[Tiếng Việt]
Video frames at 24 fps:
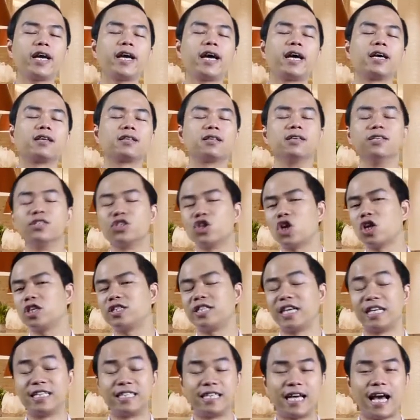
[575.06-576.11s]
khách hàng tự do
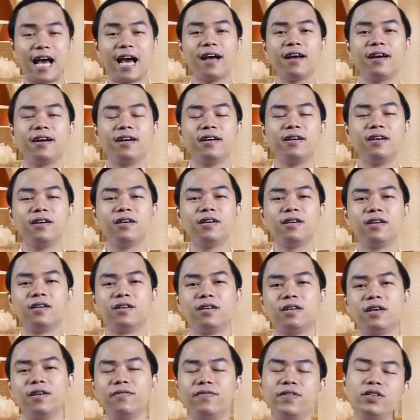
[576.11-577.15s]
trả giá
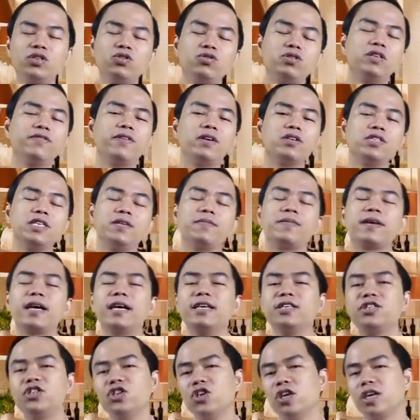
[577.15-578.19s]
uh, ví dụ như vào dịp
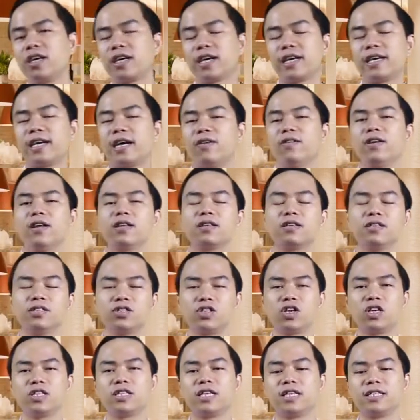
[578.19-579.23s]
khai trương khách hàng có thể tự
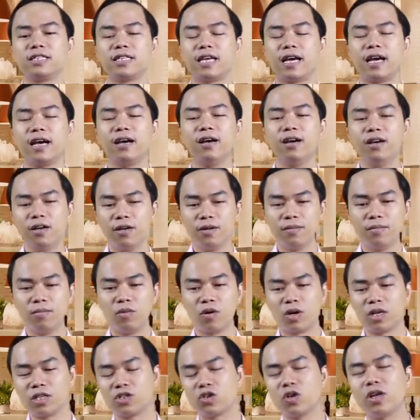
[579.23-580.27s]
do trả giá
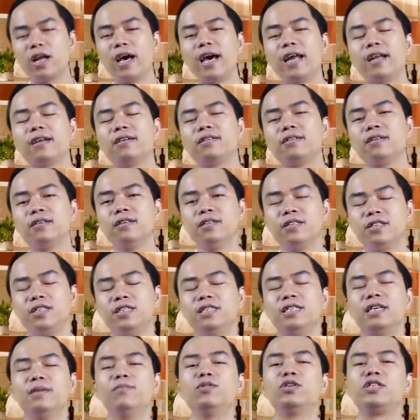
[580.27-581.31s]
một cái suất ăn
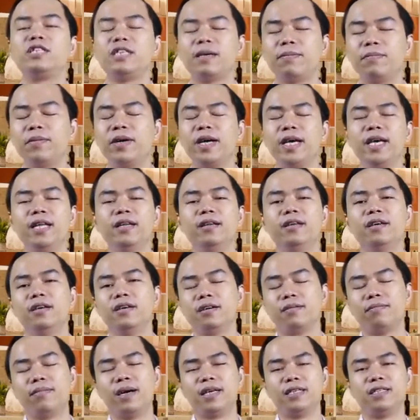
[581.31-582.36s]
trị giá 100 nghìn
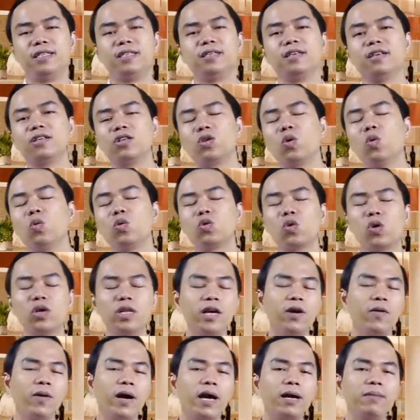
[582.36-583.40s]
bạn chỉ cần thu tối thiểu